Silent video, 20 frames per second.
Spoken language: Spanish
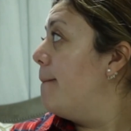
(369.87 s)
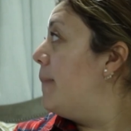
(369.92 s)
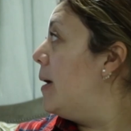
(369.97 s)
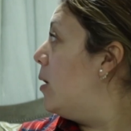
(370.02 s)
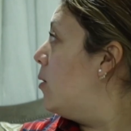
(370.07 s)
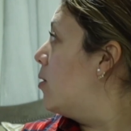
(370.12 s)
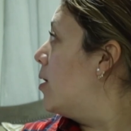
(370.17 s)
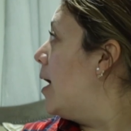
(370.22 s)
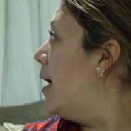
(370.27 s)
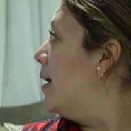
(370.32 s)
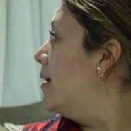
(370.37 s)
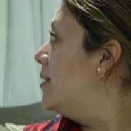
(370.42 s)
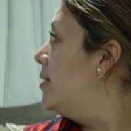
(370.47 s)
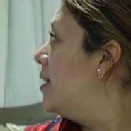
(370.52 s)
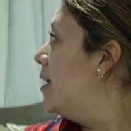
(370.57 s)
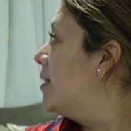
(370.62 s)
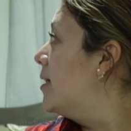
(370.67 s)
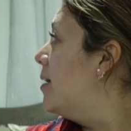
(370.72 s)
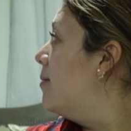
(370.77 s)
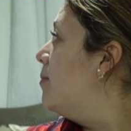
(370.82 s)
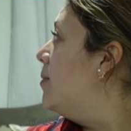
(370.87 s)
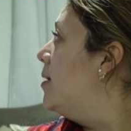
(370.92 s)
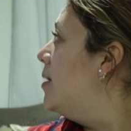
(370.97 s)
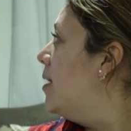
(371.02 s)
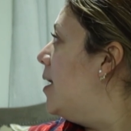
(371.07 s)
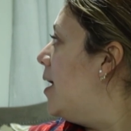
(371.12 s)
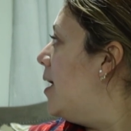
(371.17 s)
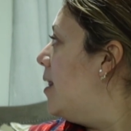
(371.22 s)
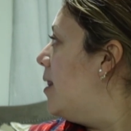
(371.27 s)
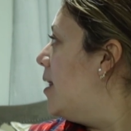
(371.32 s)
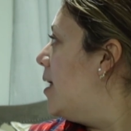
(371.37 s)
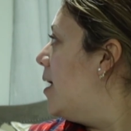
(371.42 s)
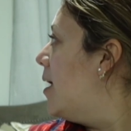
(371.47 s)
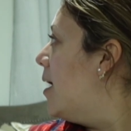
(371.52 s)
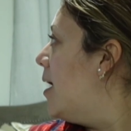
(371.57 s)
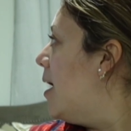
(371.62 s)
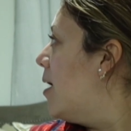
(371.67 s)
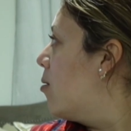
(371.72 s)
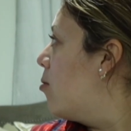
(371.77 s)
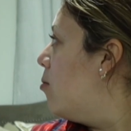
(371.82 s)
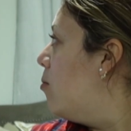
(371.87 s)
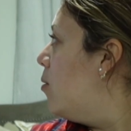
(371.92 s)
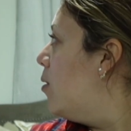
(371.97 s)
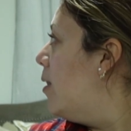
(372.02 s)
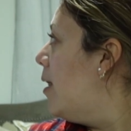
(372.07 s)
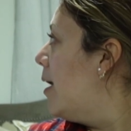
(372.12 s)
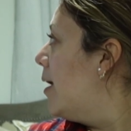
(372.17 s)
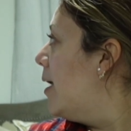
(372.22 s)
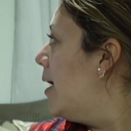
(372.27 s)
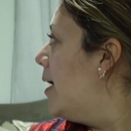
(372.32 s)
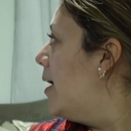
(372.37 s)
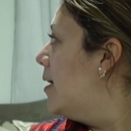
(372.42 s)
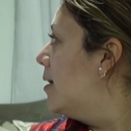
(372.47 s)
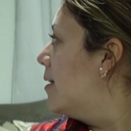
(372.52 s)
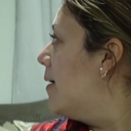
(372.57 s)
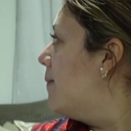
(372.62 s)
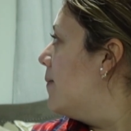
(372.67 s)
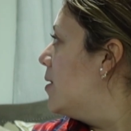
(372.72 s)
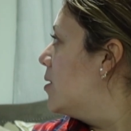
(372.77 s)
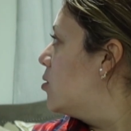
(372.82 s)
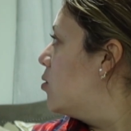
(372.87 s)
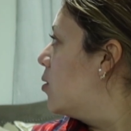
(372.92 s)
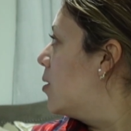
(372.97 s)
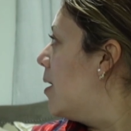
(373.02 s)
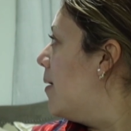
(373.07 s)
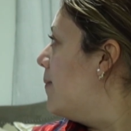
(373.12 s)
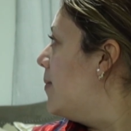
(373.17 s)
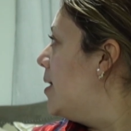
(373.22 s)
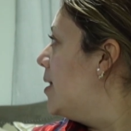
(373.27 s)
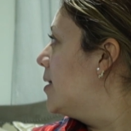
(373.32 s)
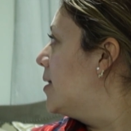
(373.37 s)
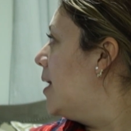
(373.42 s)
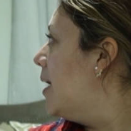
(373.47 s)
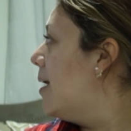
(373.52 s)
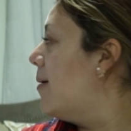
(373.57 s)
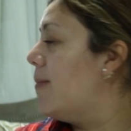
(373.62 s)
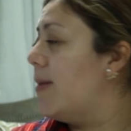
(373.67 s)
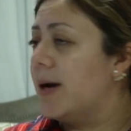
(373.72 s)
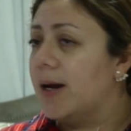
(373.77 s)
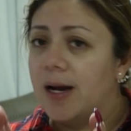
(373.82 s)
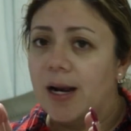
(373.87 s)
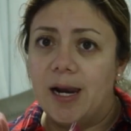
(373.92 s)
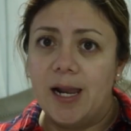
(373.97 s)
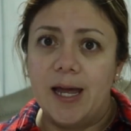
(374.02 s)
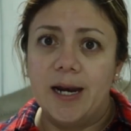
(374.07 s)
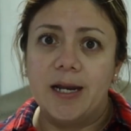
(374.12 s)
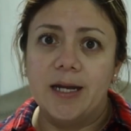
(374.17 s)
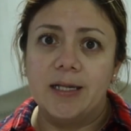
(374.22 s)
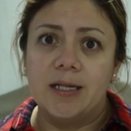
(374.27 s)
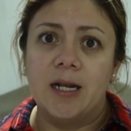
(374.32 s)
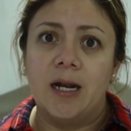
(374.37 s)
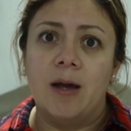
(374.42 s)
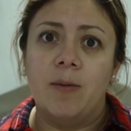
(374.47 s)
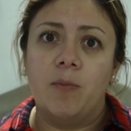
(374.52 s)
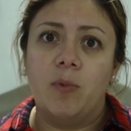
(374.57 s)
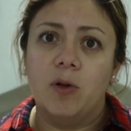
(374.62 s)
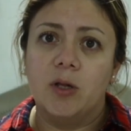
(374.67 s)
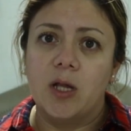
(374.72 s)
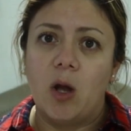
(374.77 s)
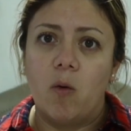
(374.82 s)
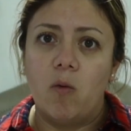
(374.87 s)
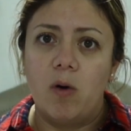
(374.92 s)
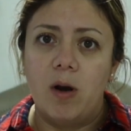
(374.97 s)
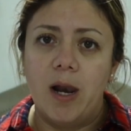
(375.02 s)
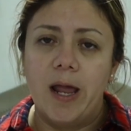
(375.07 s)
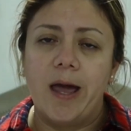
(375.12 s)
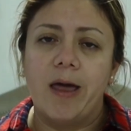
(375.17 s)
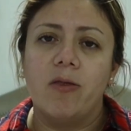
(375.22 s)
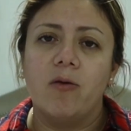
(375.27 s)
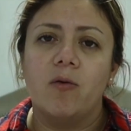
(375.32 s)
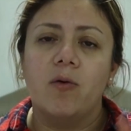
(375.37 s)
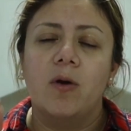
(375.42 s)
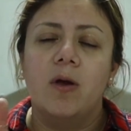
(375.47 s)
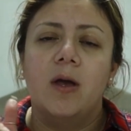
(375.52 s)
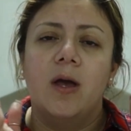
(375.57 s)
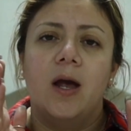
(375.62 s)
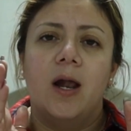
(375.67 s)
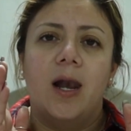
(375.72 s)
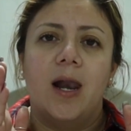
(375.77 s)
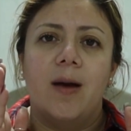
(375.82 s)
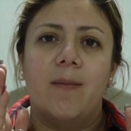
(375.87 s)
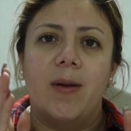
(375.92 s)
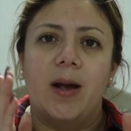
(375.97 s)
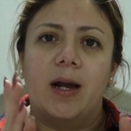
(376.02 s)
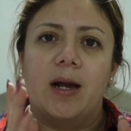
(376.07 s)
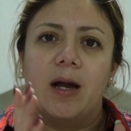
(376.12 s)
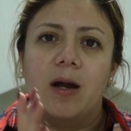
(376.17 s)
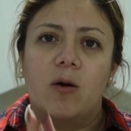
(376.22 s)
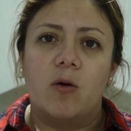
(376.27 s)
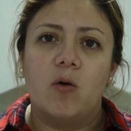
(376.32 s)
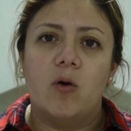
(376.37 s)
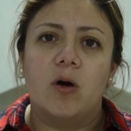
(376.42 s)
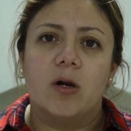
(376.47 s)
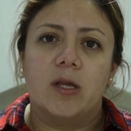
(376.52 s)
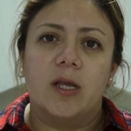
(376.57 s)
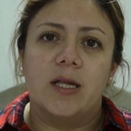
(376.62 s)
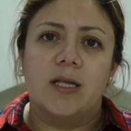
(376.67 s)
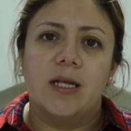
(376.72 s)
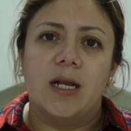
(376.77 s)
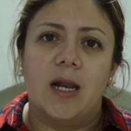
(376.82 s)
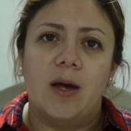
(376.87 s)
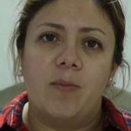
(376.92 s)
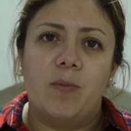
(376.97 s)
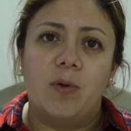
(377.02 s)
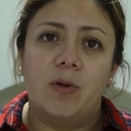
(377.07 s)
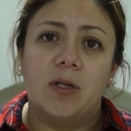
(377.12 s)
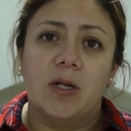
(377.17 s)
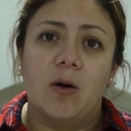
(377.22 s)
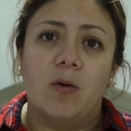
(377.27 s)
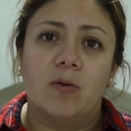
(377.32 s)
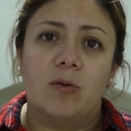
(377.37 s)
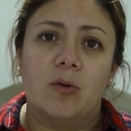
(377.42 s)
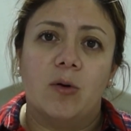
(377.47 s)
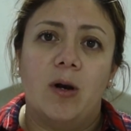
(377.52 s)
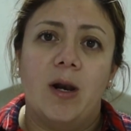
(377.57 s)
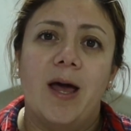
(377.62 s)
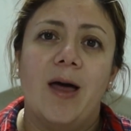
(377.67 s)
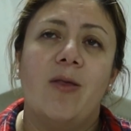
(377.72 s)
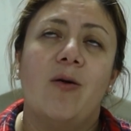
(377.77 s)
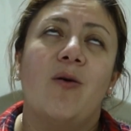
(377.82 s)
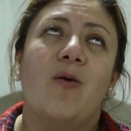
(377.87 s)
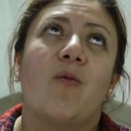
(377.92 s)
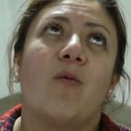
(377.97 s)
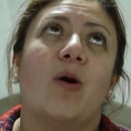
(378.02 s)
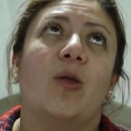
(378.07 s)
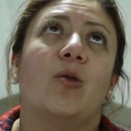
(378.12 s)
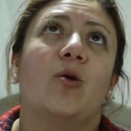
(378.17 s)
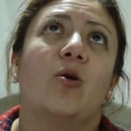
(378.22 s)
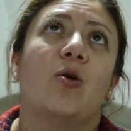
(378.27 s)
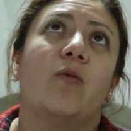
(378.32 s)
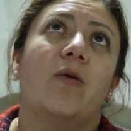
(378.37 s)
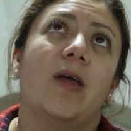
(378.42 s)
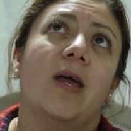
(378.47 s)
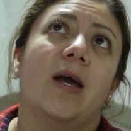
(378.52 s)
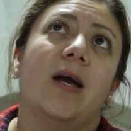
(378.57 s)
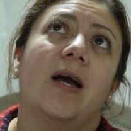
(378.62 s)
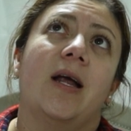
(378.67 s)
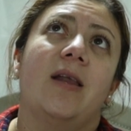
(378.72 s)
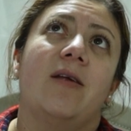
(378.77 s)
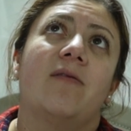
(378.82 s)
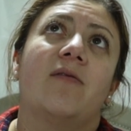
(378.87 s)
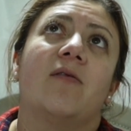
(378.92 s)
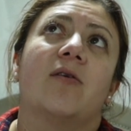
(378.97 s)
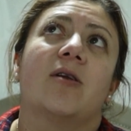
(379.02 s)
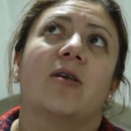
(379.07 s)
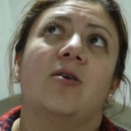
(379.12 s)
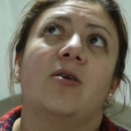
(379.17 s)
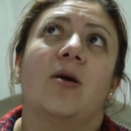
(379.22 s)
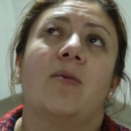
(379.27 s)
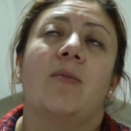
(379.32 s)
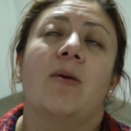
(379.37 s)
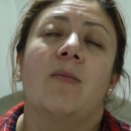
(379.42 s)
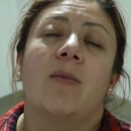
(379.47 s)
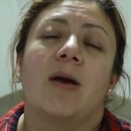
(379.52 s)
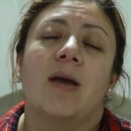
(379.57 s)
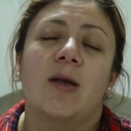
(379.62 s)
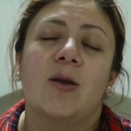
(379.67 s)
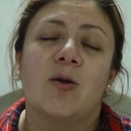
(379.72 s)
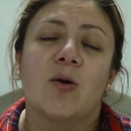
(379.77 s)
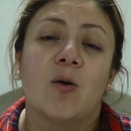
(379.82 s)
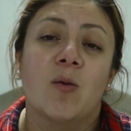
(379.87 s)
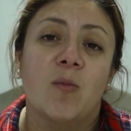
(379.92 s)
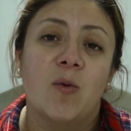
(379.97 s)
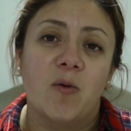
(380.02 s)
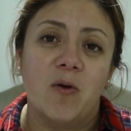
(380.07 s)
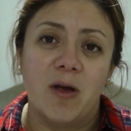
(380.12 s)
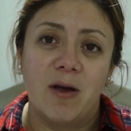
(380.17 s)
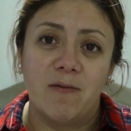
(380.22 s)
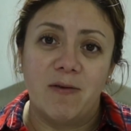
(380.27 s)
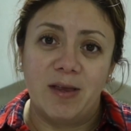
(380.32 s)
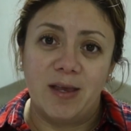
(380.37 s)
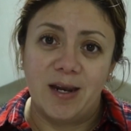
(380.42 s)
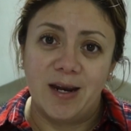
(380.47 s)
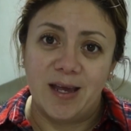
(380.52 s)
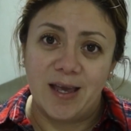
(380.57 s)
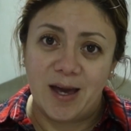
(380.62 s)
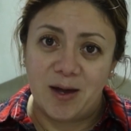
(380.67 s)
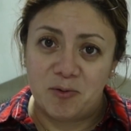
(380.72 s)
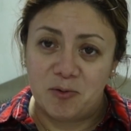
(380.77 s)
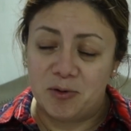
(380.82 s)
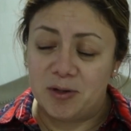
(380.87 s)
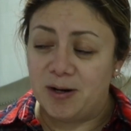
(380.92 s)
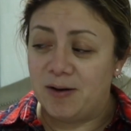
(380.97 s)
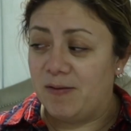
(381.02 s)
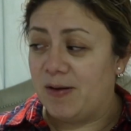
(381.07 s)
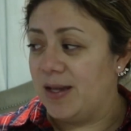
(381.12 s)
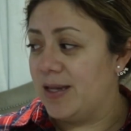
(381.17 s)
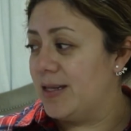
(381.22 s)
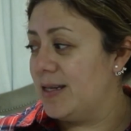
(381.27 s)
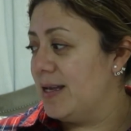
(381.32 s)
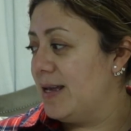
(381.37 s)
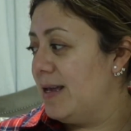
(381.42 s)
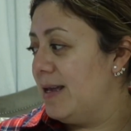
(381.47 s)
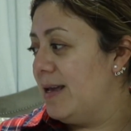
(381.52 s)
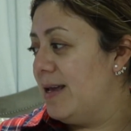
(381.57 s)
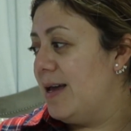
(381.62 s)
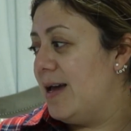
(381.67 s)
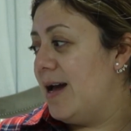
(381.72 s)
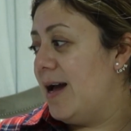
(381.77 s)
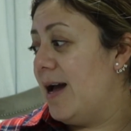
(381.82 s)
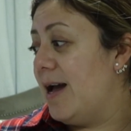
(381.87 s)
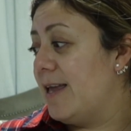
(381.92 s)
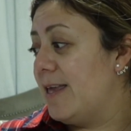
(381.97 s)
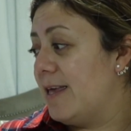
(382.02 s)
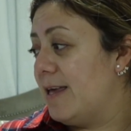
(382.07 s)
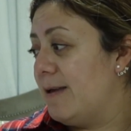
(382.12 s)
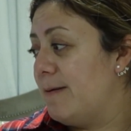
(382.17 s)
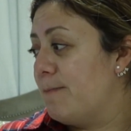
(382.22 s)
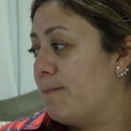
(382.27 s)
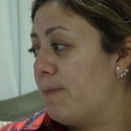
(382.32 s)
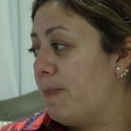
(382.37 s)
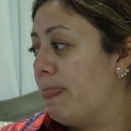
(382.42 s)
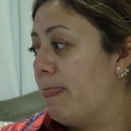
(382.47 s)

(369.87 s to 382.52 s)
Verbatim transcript: Pero ya, ya terminé de acomodarle a él también sus camisas, las mangas largas se las puse a un lado, las mangas cortas se las puse a otro lado. Cuando yo vaya a California ya me imagino cómo voy a venir a hallar otra vez allí.